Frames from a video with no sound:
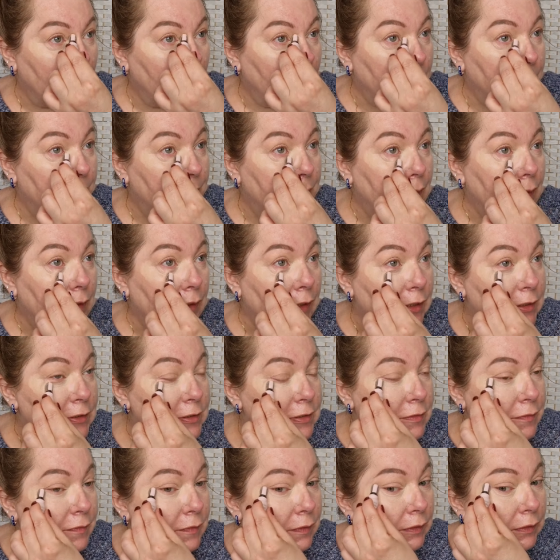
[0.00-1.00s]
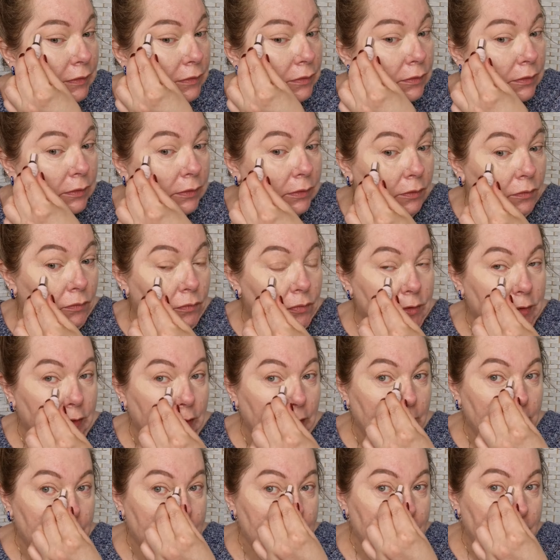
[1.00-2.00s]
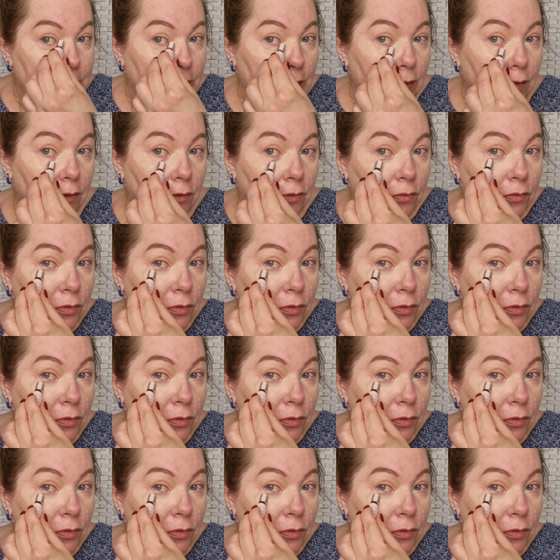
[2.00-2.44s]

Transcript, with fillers: et par la suite, euh, utiliser